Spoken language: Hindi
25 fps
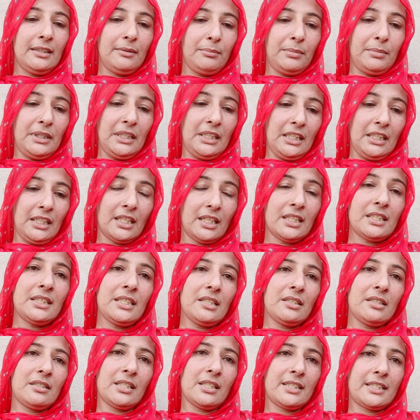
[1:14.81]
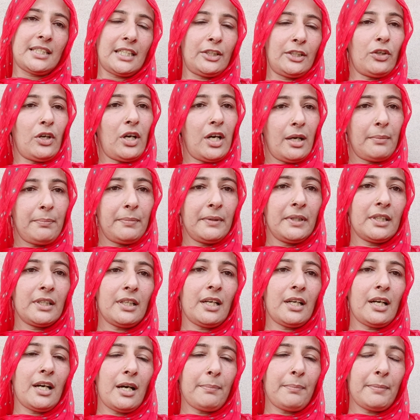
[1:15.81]
भी अच्छी शिक्षा दे आपने
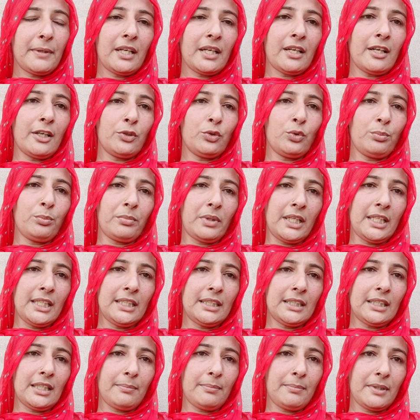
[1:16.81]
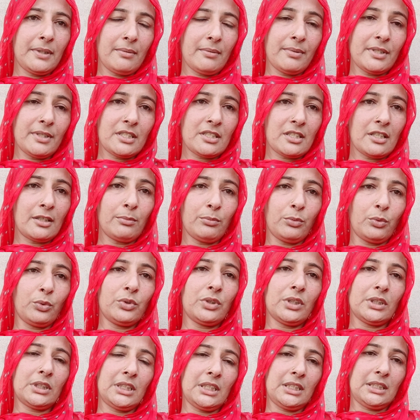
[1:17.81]
आपके कानू माई तो आपके बच्चा ने
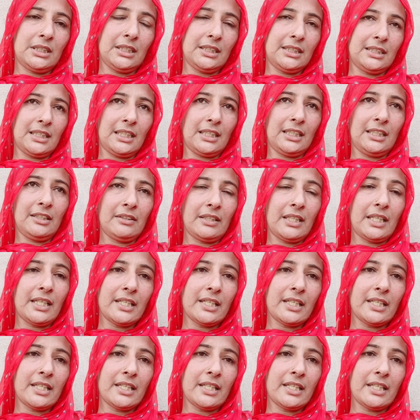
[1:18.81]
बहुत अच्छी शिक्षा दे